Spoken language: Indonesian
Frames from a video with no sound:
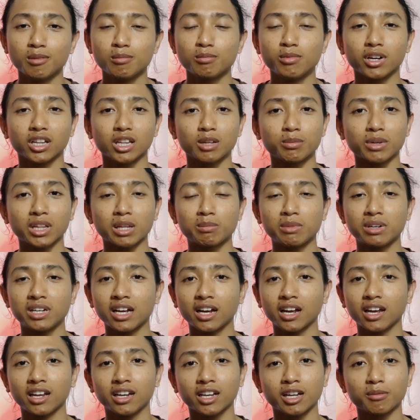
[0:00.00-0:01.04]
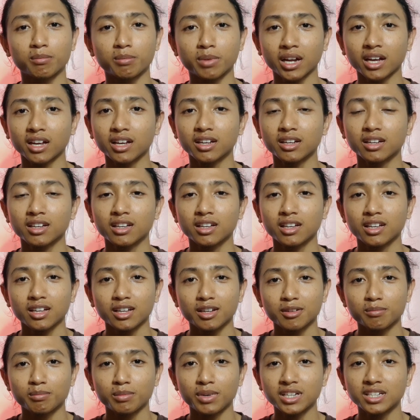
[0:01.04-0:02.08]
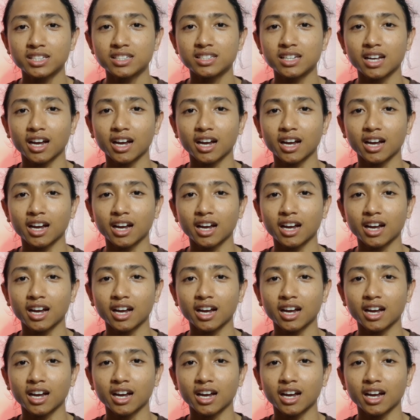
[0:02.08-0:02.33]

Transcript: buat teman-teman yang ingin ngeprank please